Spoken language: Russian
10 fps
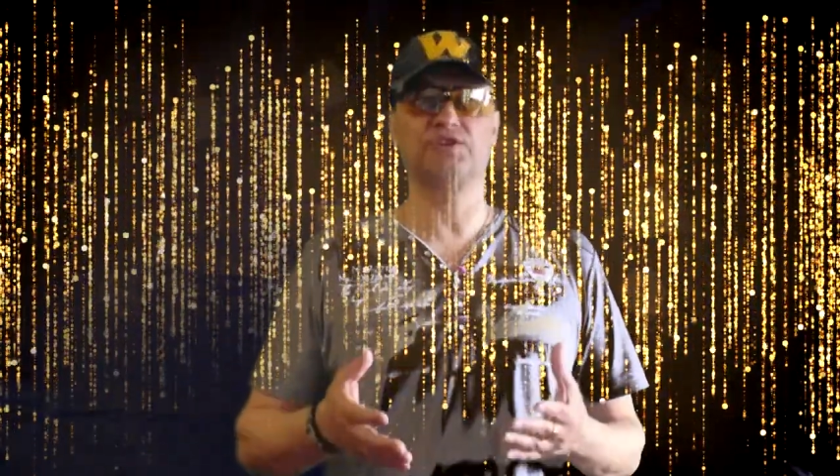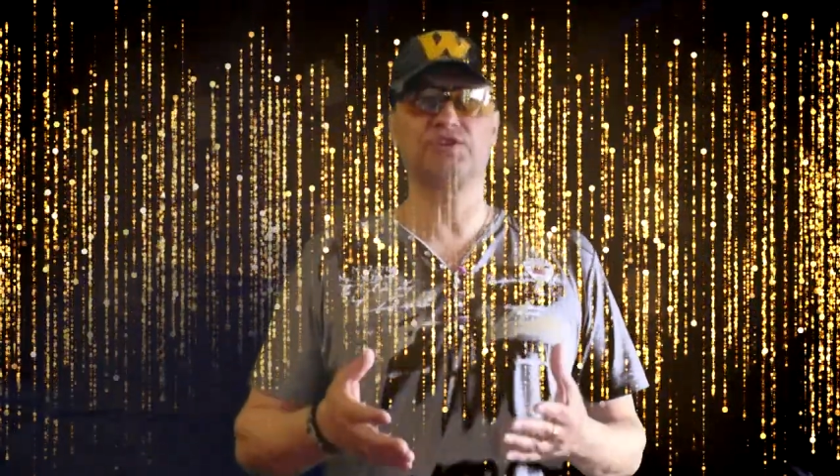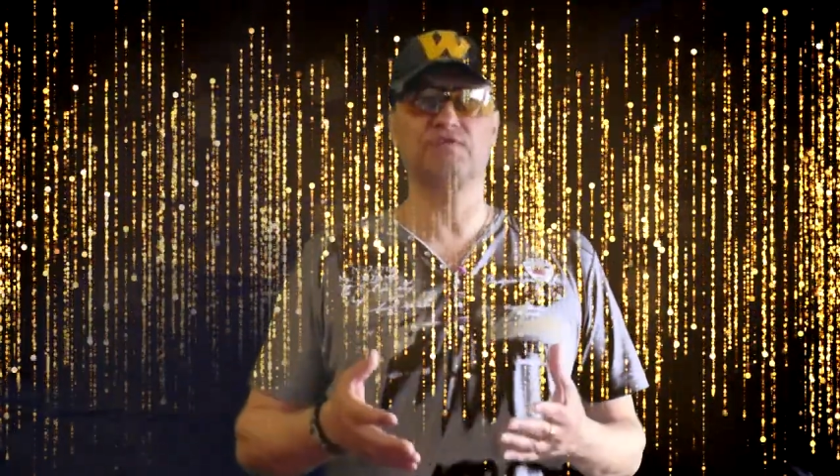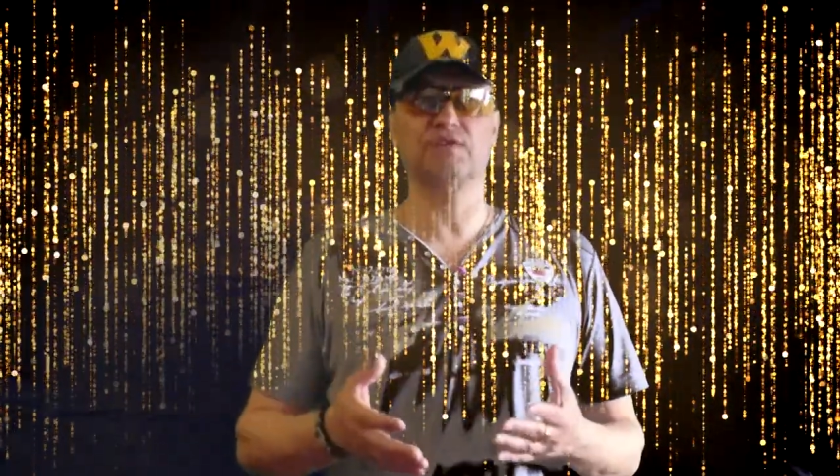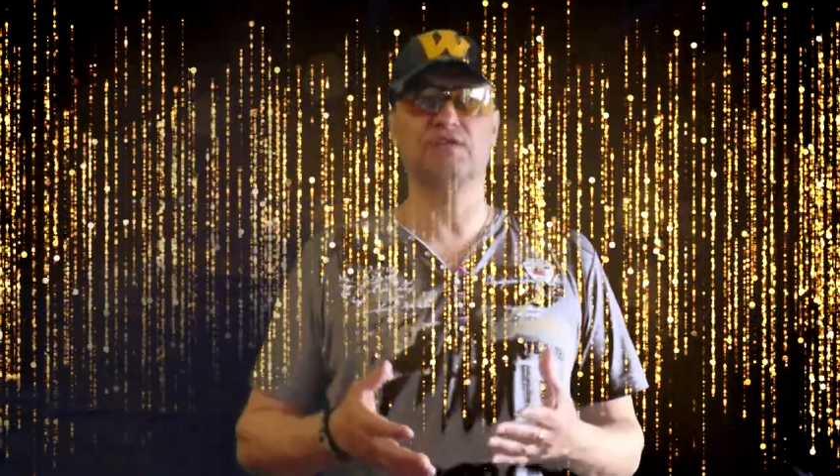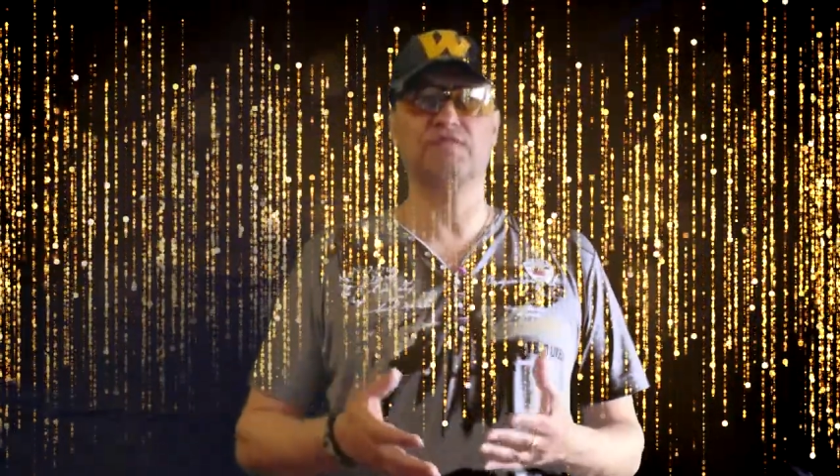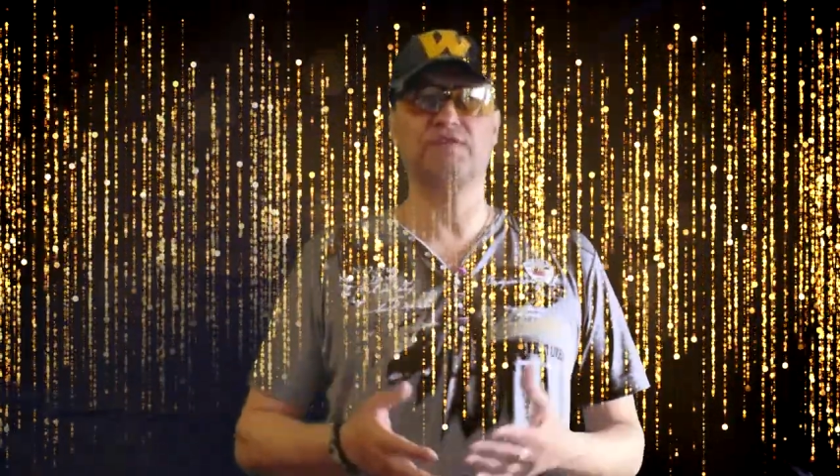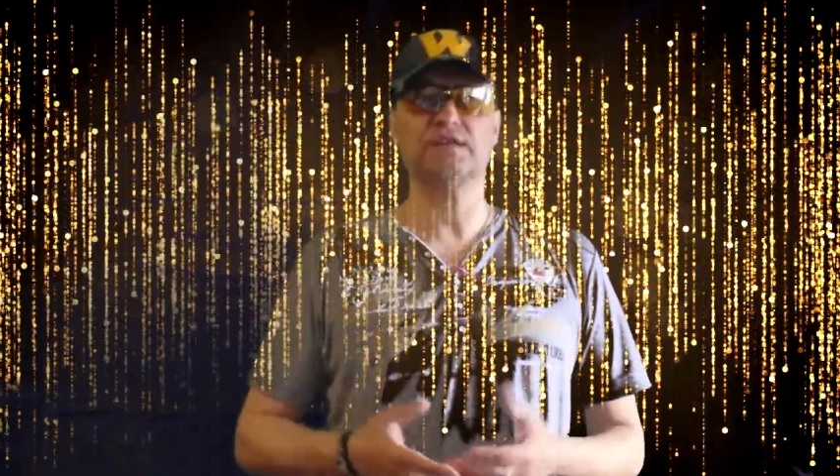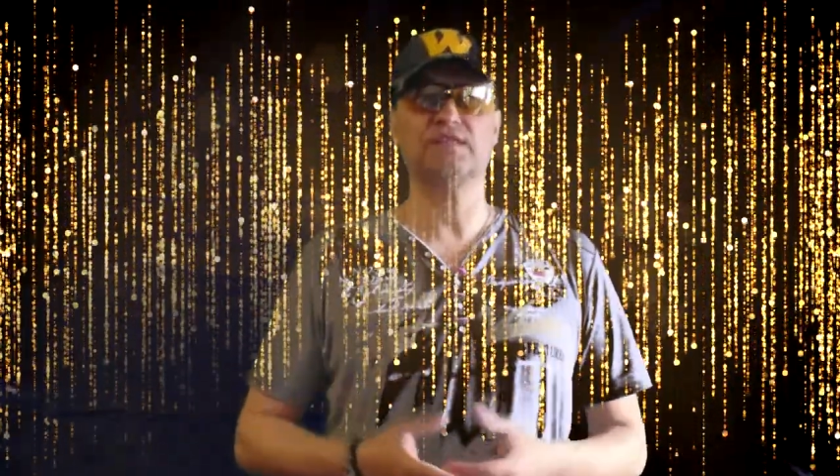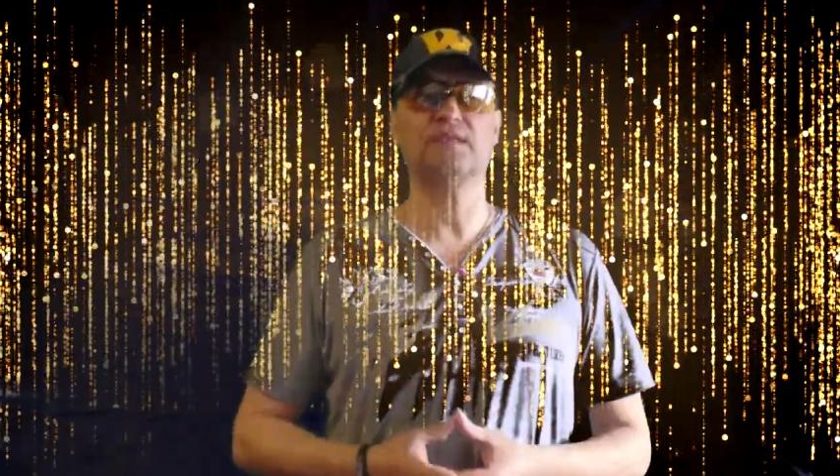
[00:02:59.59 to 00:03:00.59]
очевидным
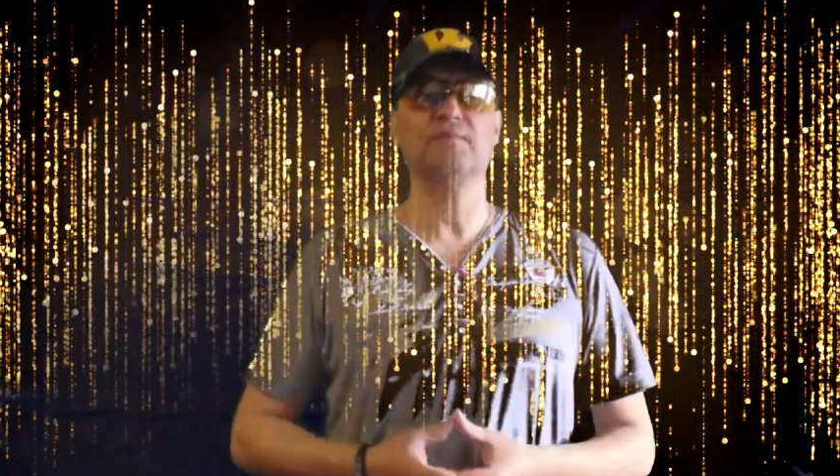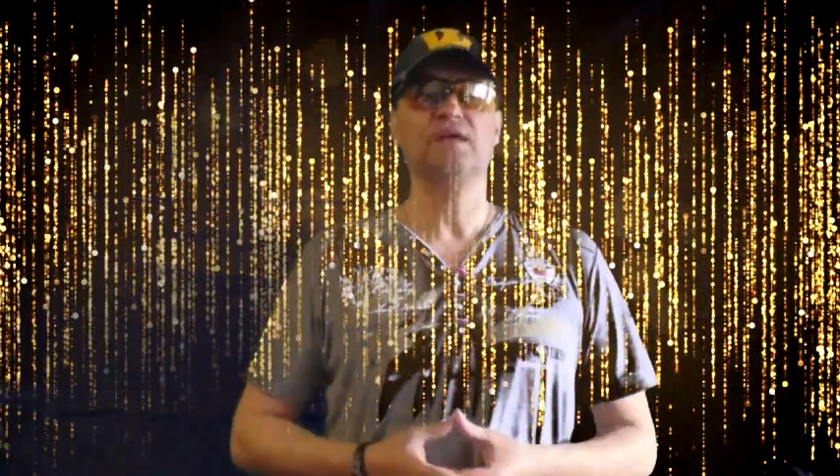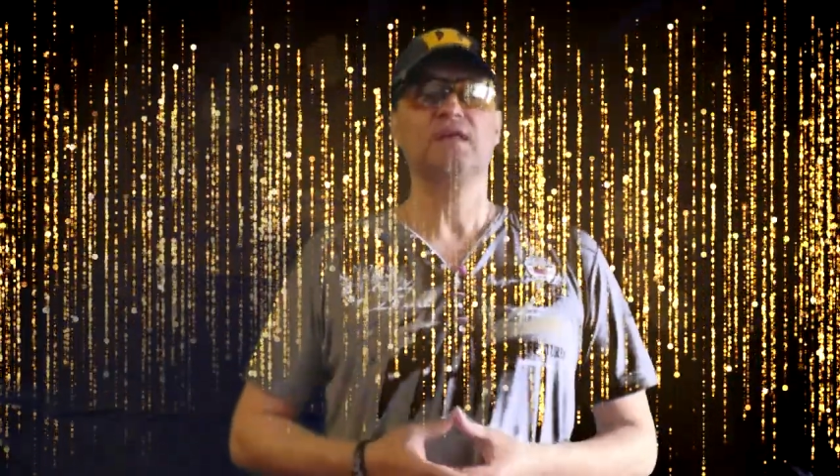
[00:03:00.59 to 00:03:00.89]
факторам